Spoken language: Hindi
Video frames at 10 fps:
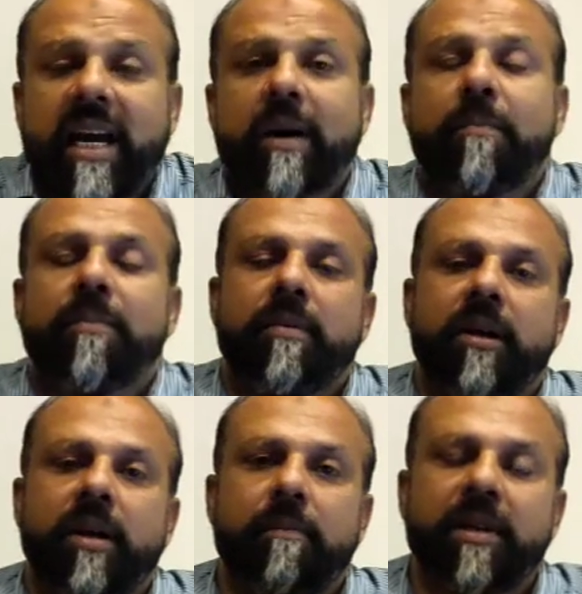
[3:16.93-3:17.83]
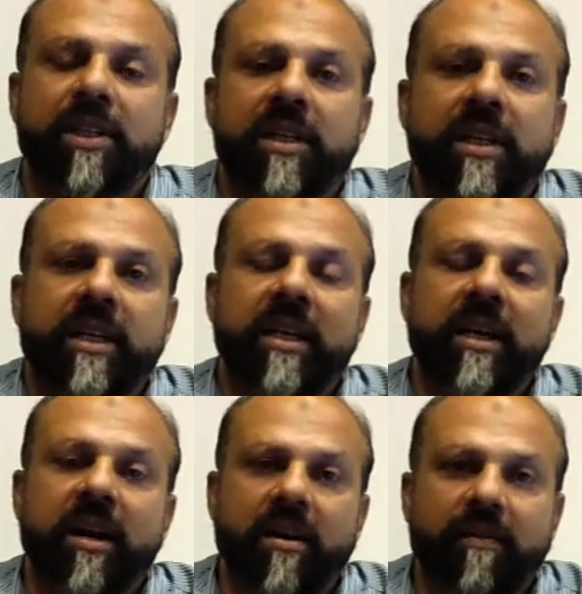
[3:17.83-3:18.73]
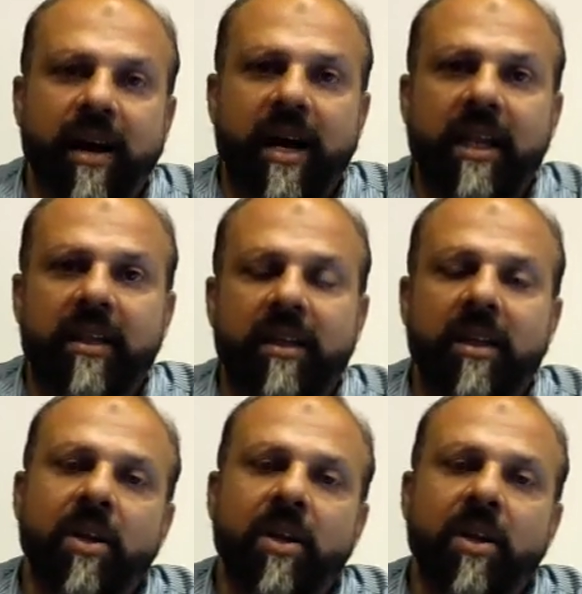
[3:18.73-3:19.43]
अब बेसिकली रवात